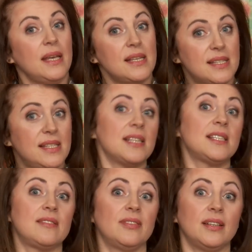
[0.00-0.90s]
из
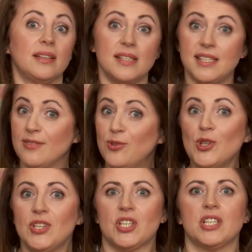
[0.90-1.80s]
детства
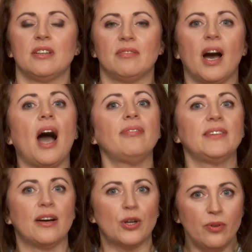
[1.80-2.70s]
сегодняшнего, а
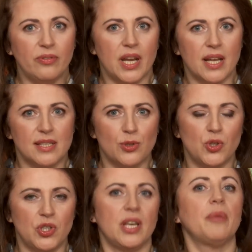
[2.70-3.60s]
второй вариант
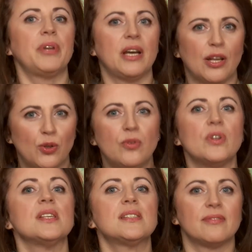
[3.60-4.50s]
сочни я
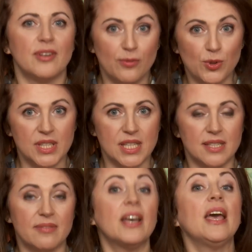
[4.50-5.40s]
приготовлю из своего
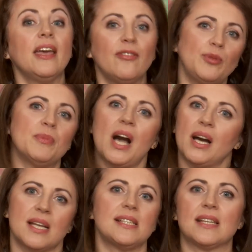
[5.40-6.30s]
детства. И вот мы
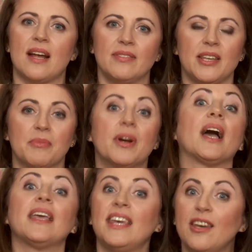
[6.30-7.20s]
как раз сравним,
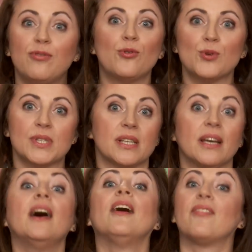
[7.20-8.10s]
какие
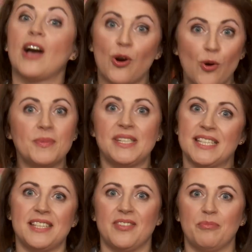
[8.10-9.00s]
вкусы в каком
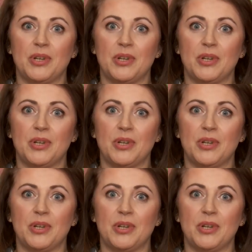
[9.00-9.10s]
детстве